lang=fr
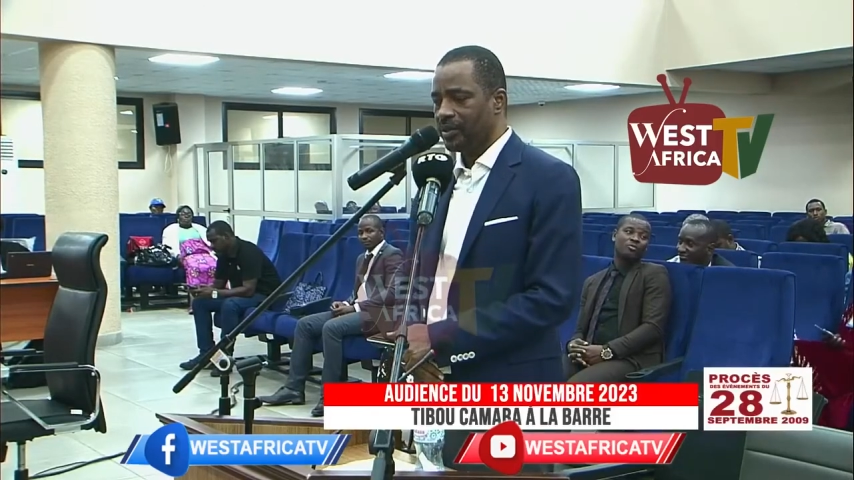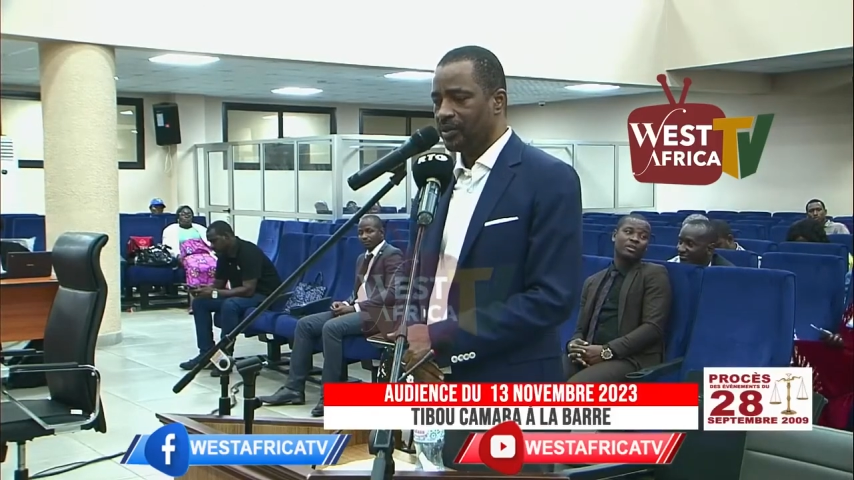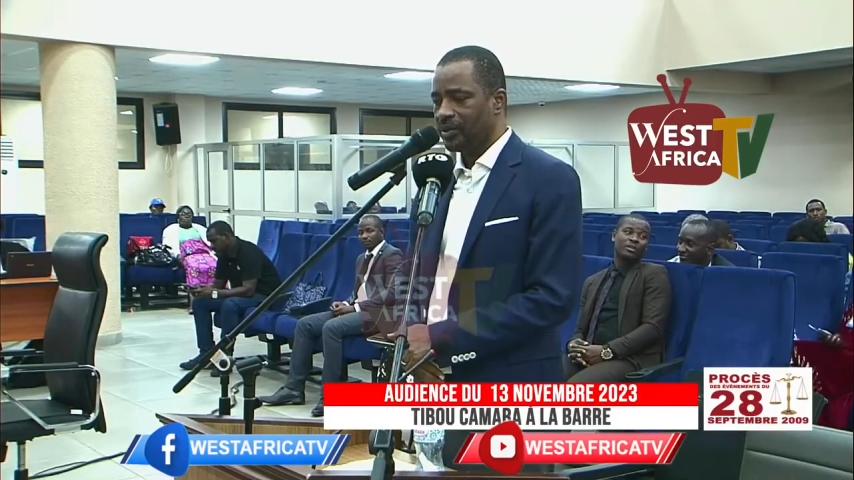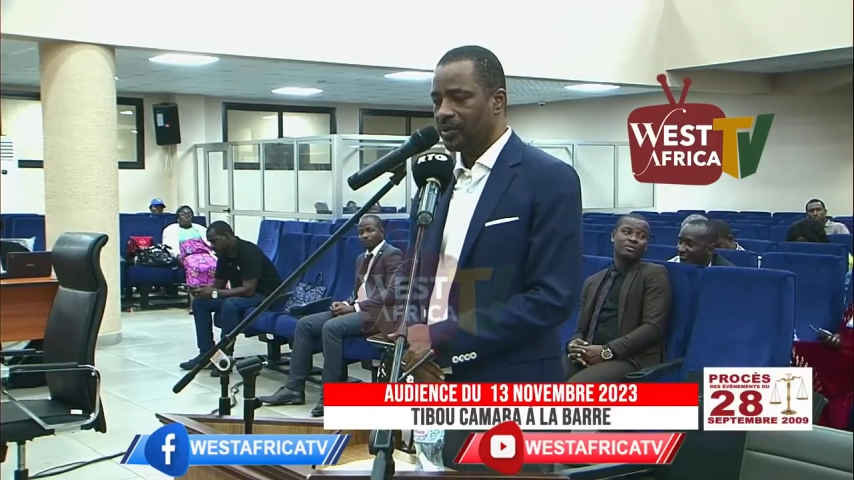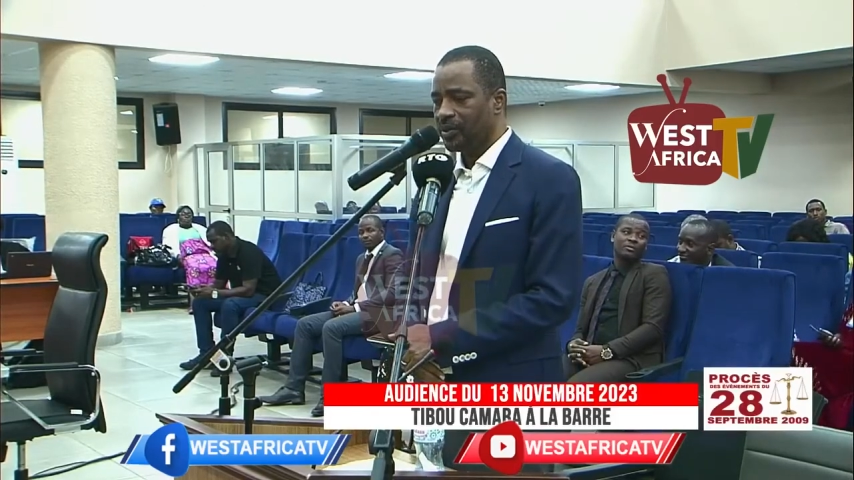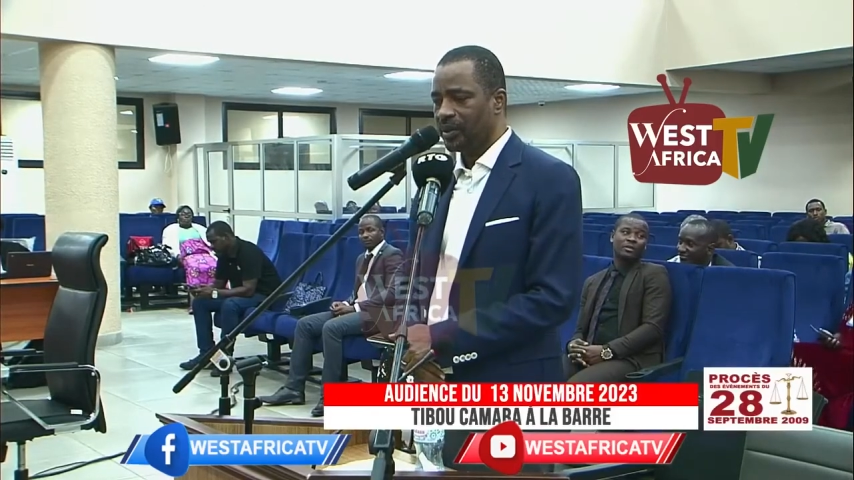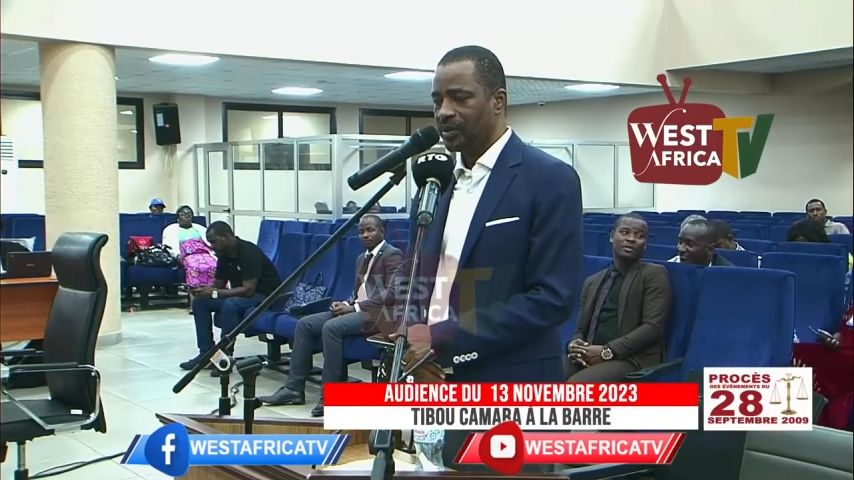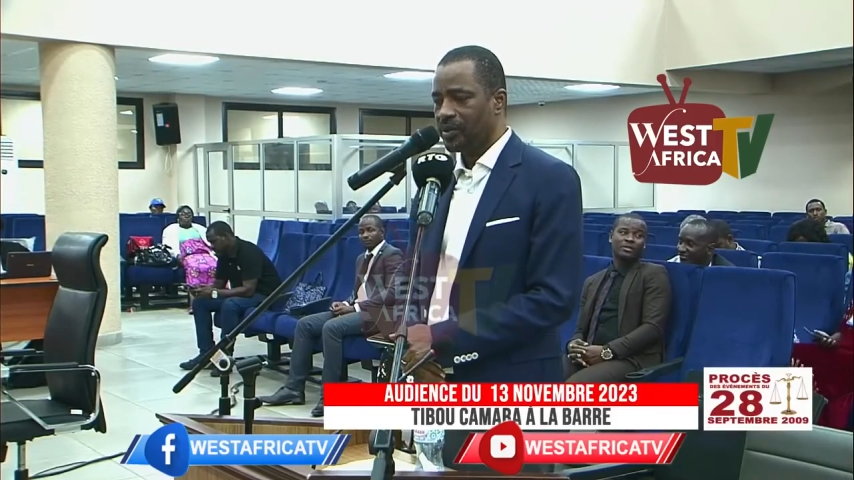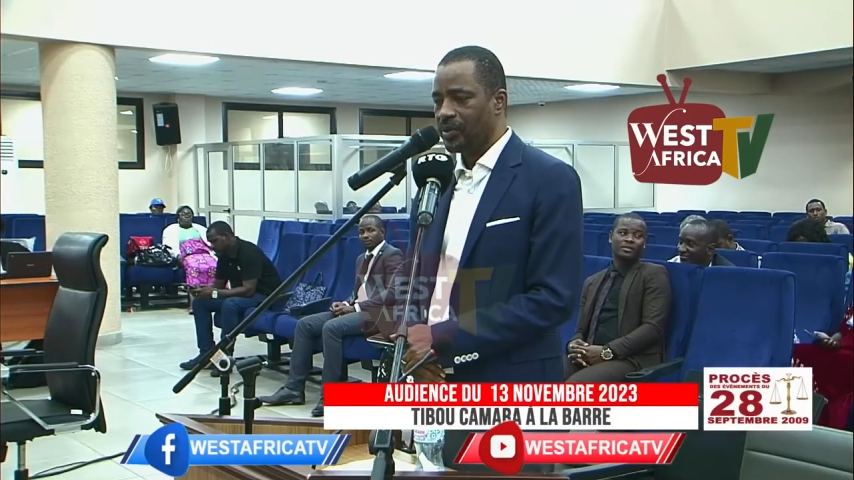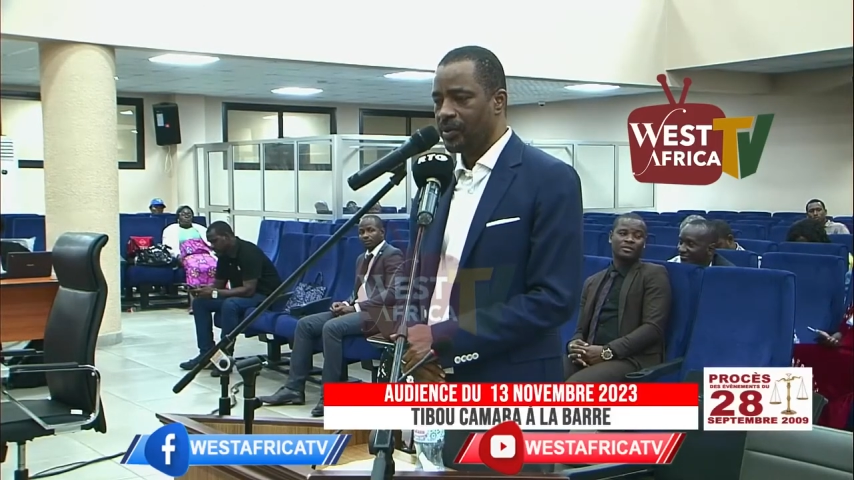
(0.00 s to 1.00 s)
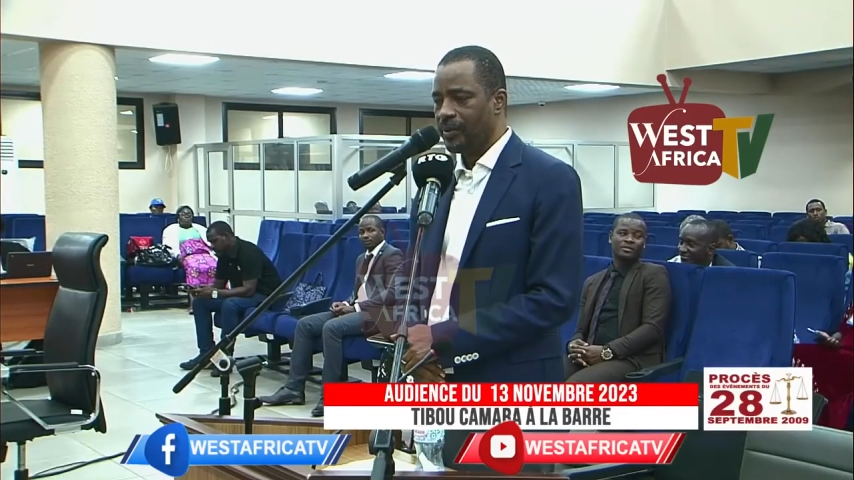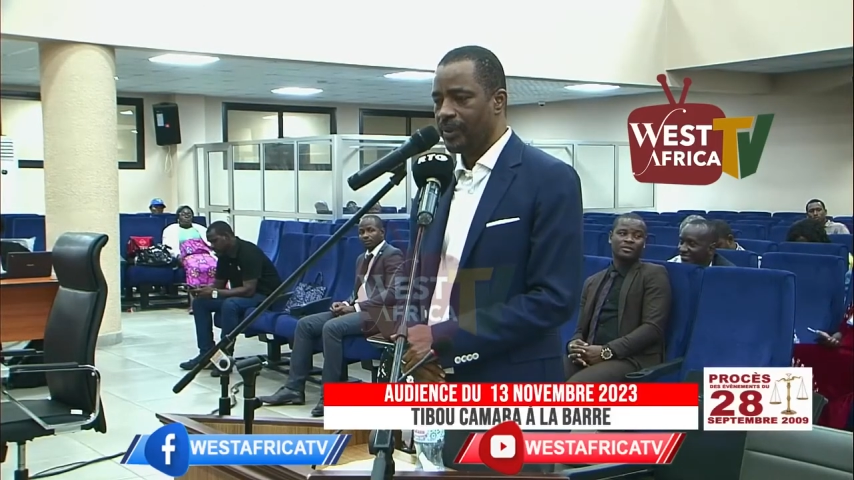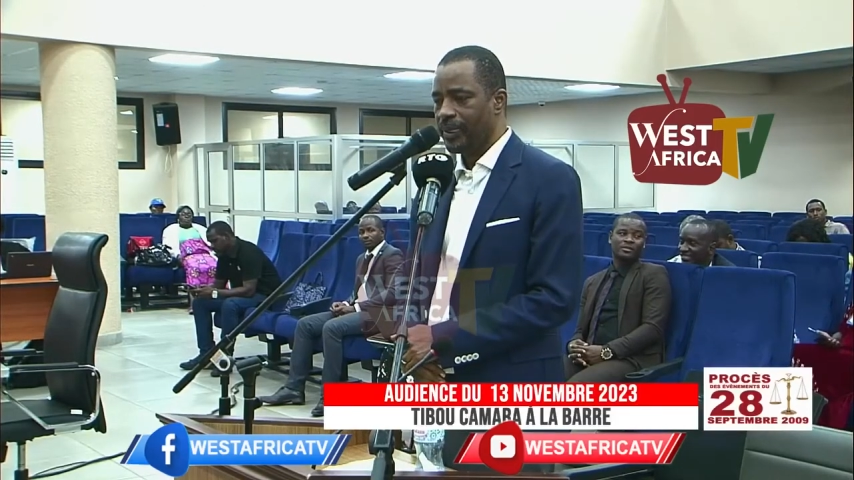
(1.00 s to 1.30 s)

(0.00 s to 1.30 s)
je crois que